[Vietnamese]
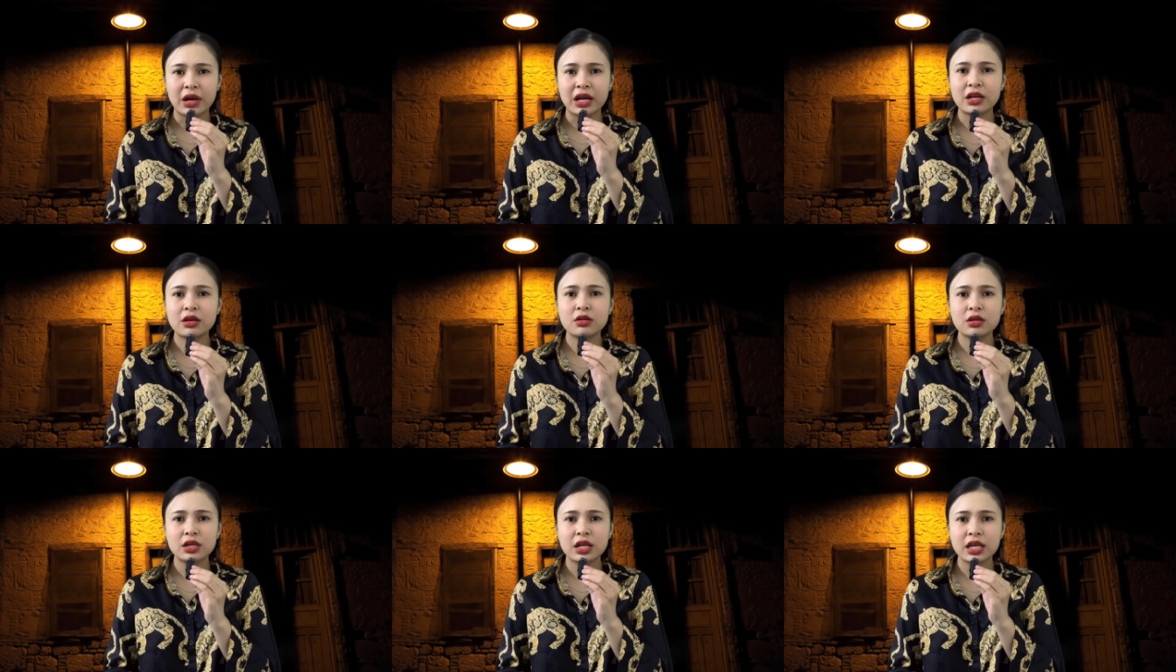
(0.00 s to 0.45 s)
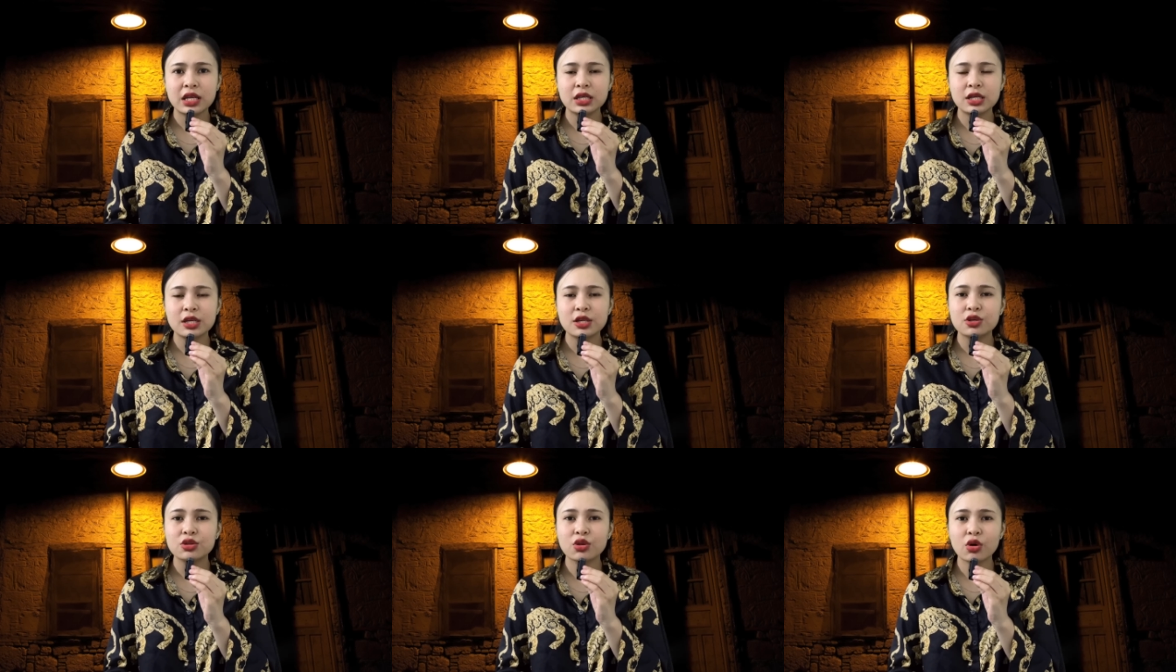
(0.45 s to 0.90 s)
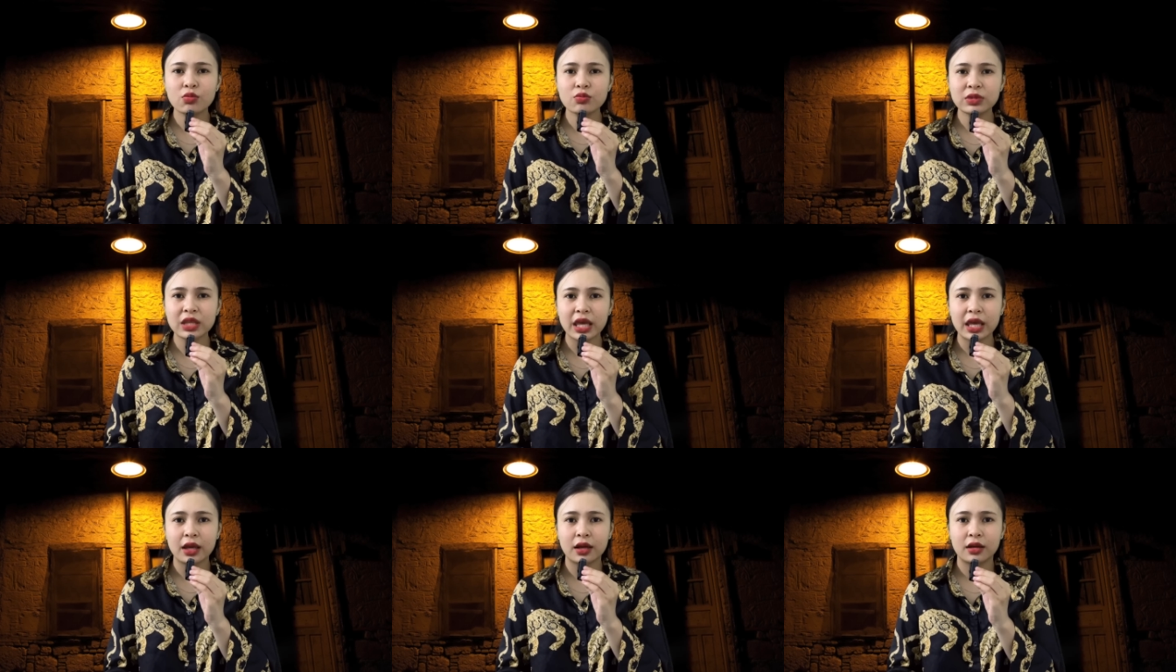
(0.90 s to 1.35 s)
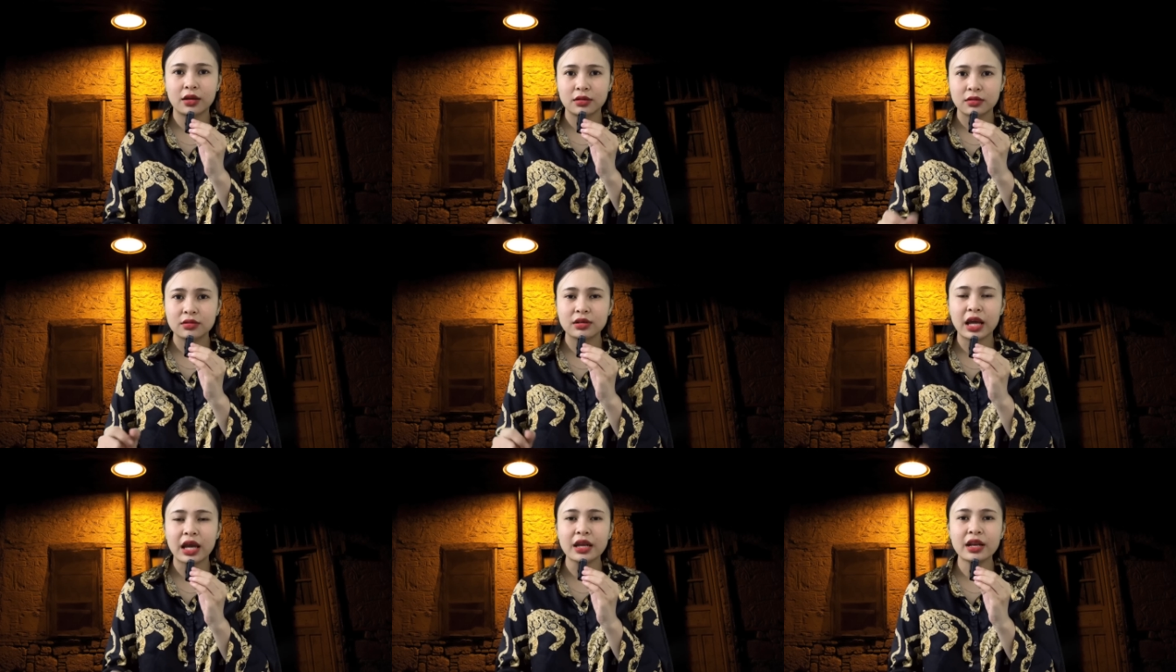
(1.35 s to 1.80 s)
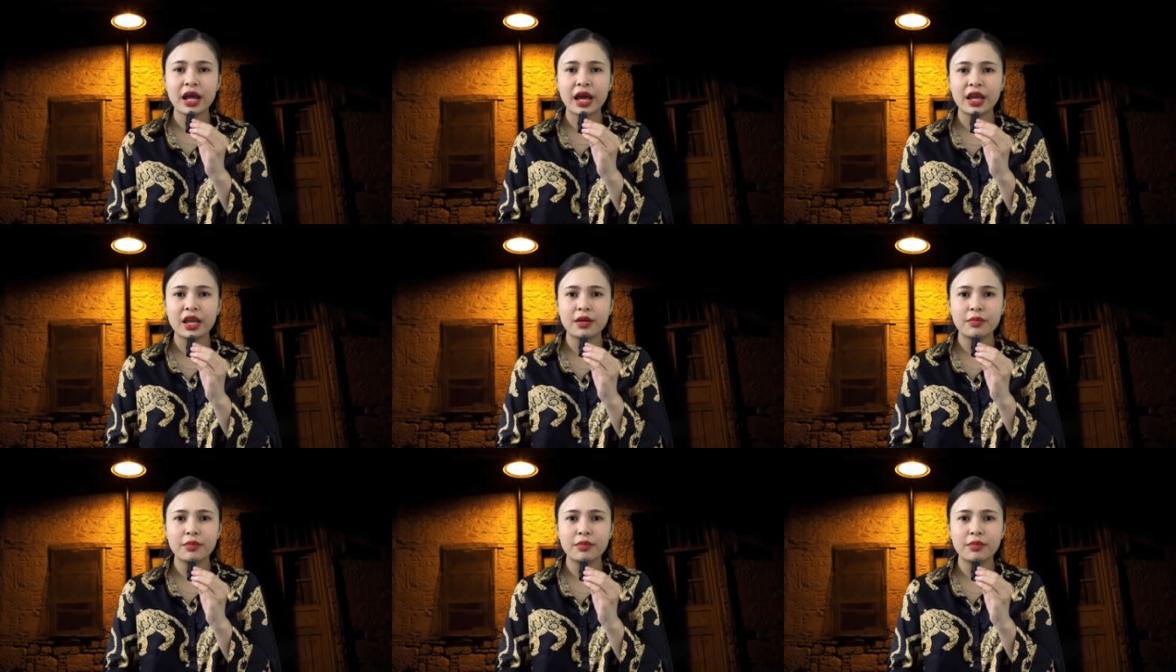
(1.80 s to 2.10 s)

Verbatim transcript: Mà đưa đi chỉ cho tốn tiền, để